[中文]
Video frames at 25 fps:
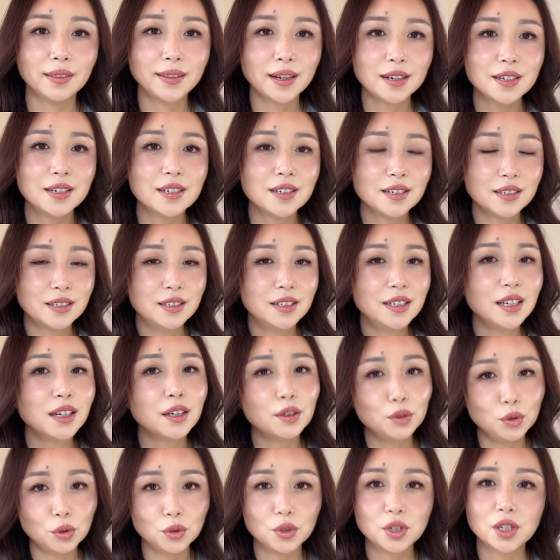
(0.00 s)
但是这个
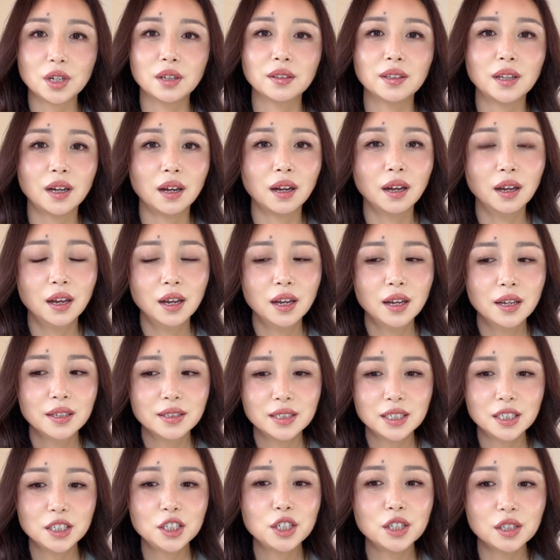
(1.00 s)
女生呢，
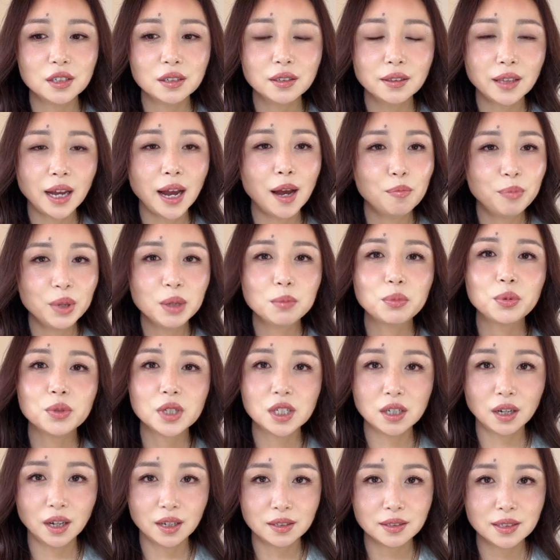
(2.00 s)
其实她并不
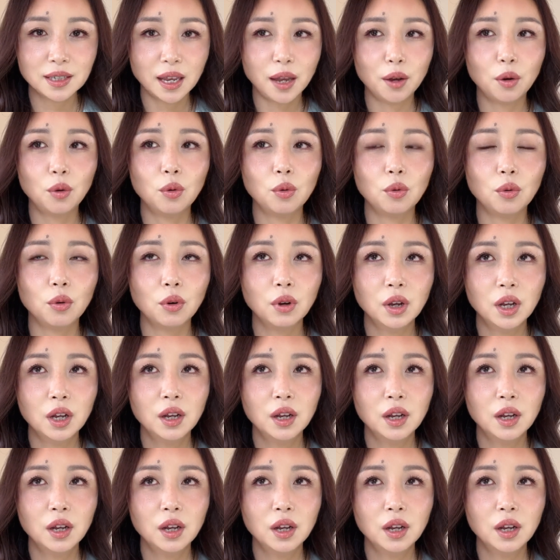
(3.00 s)
是很在乎，